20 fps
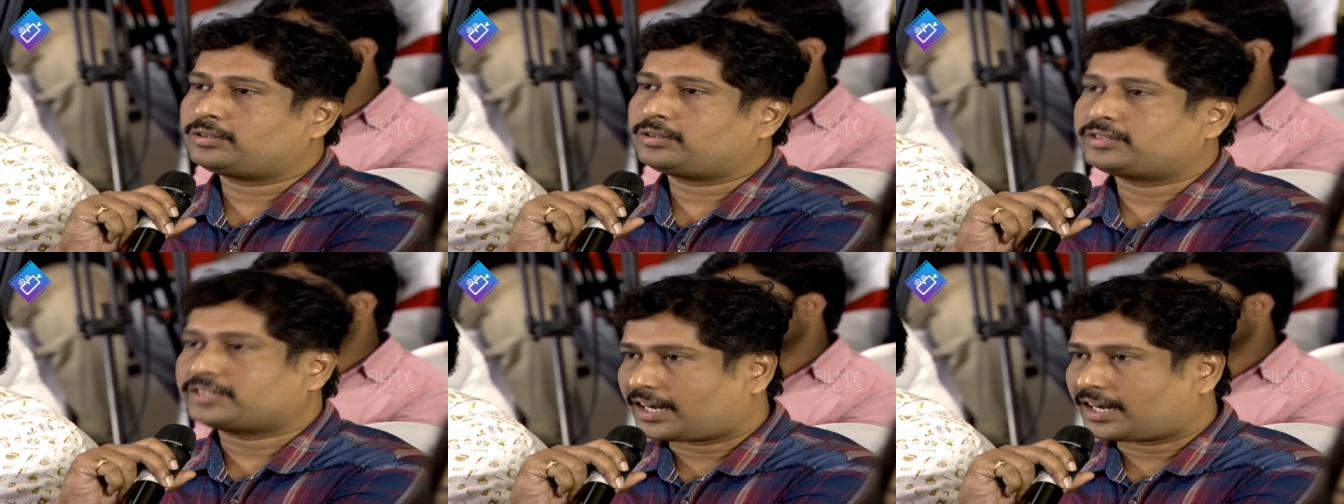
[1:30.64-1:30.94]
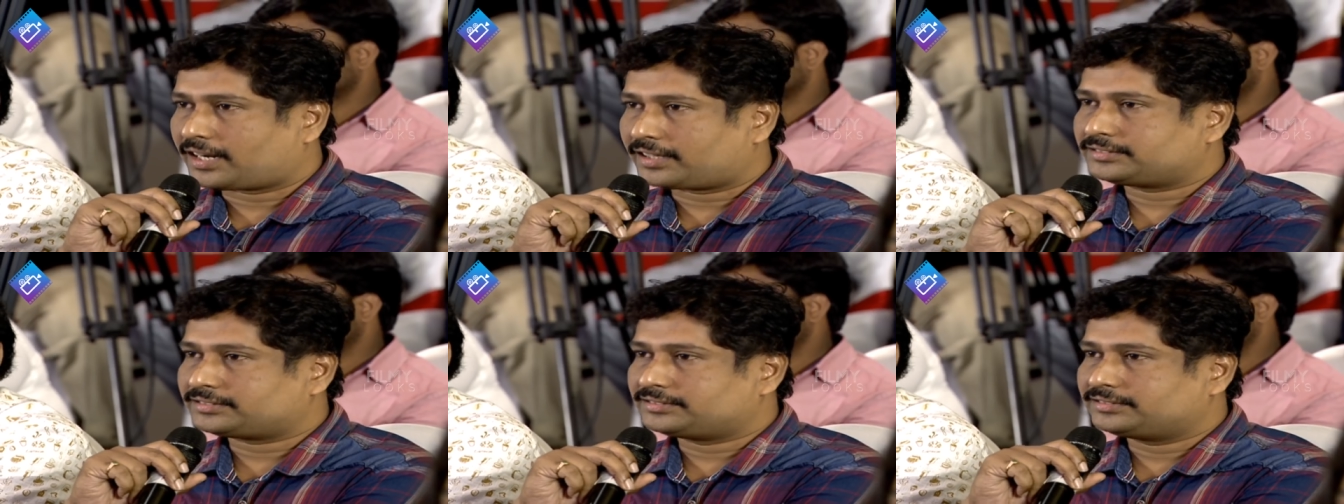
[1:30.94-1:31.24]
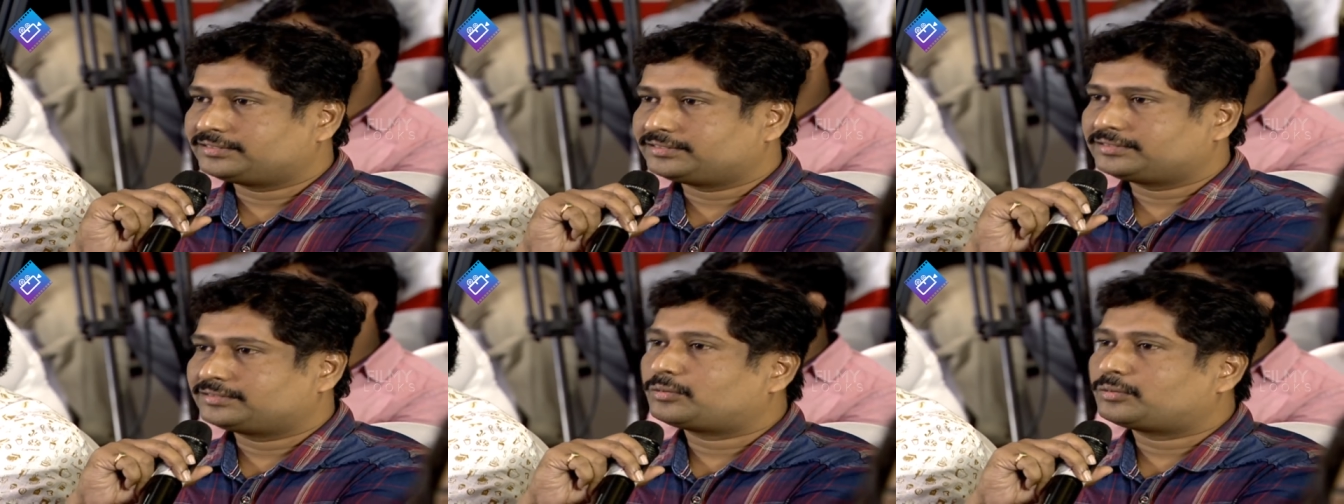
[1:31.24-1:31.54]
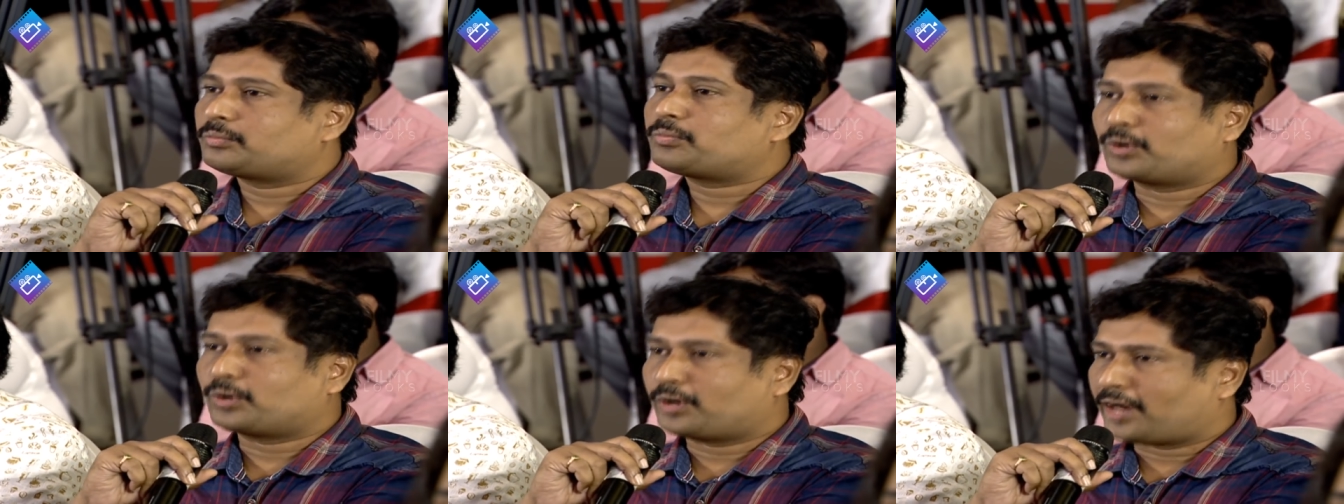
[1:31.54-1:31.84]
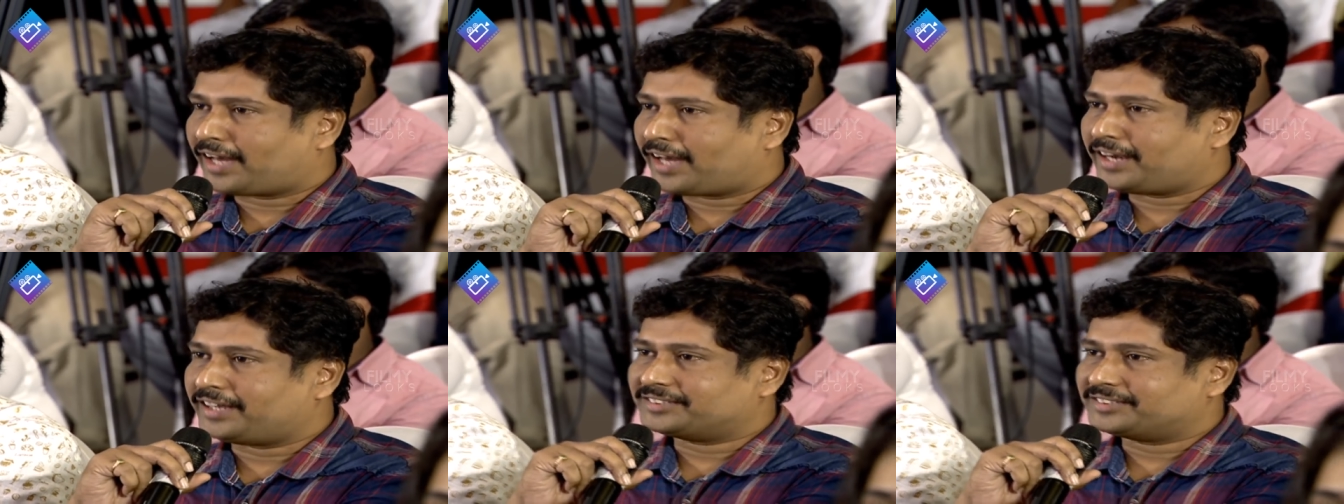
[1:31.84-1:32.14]
గారు తారక్ ఇప్పుడు
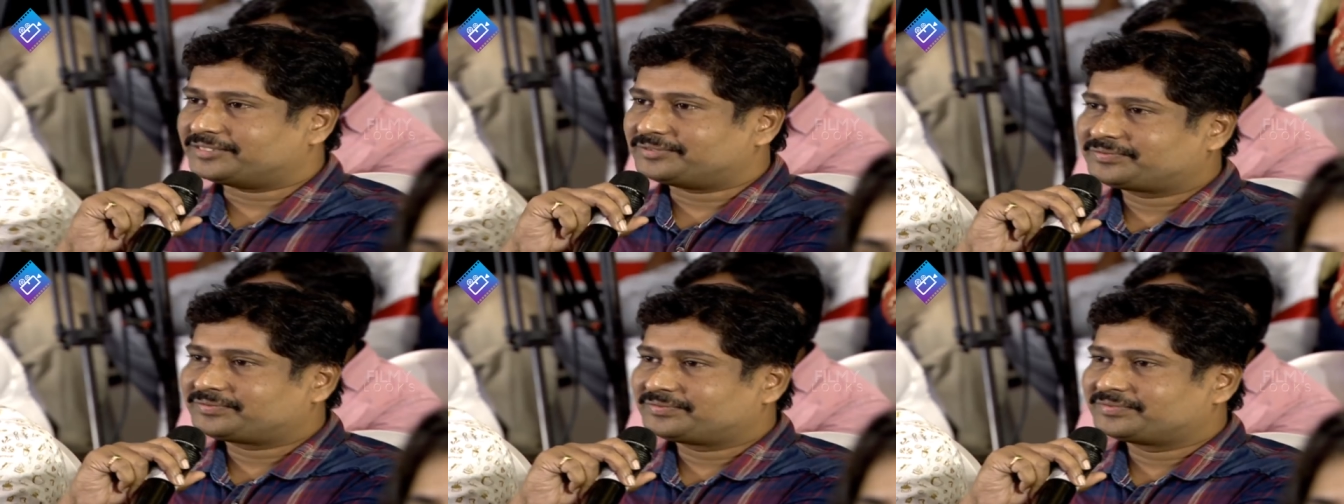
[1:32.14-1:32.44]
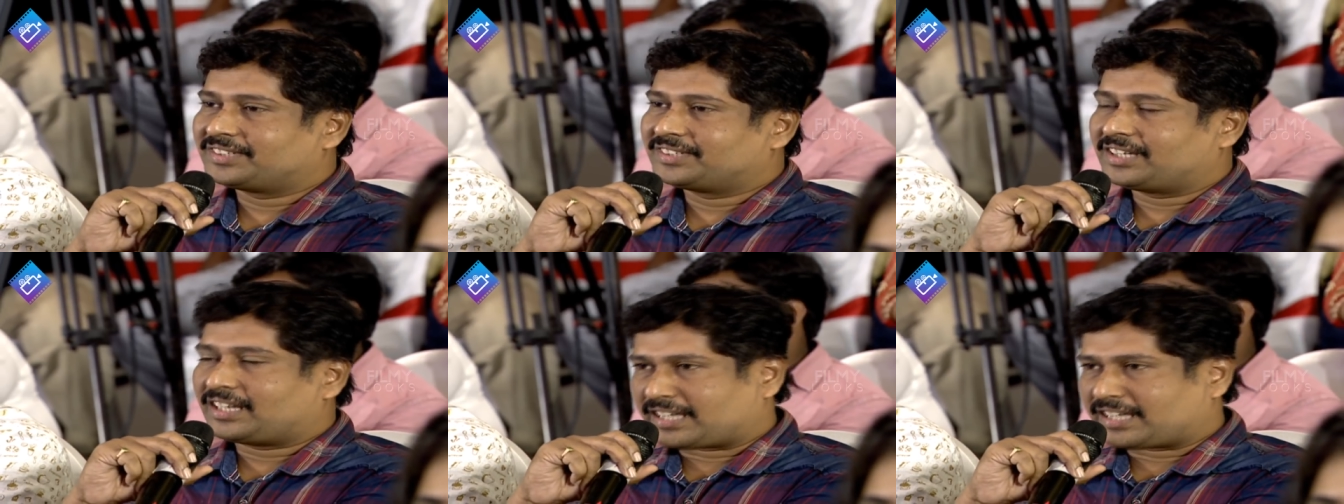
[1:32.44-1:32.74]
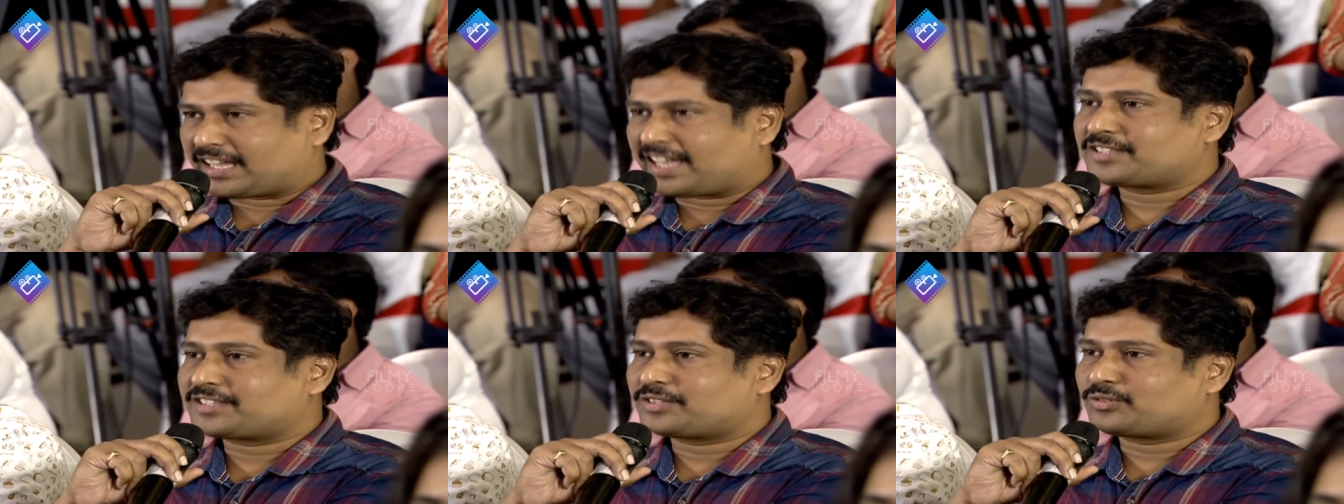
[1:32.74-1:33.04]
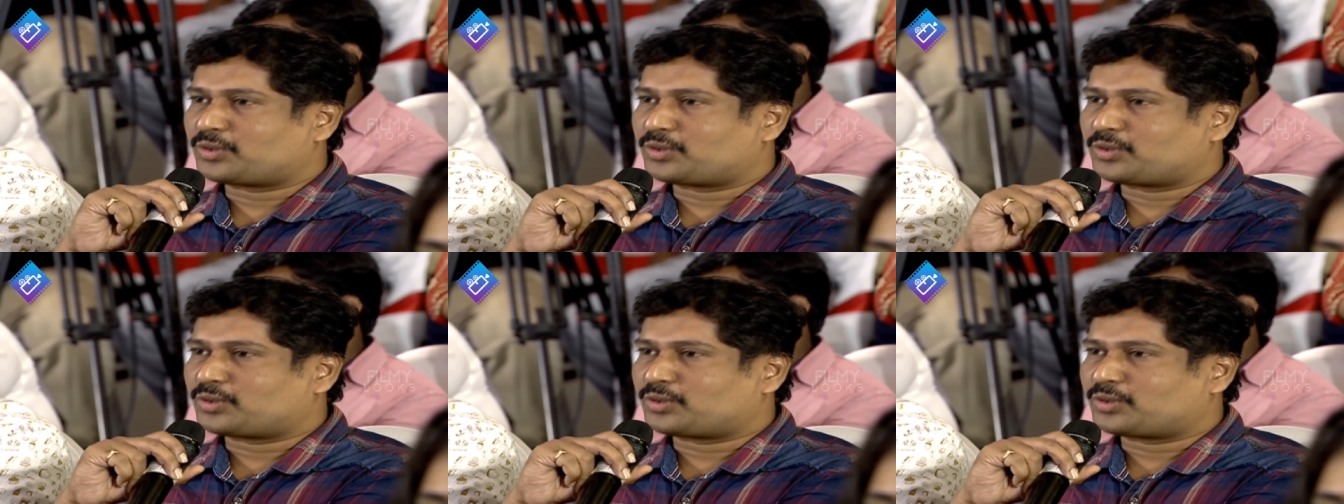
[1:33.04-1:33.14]
నాని యాజ్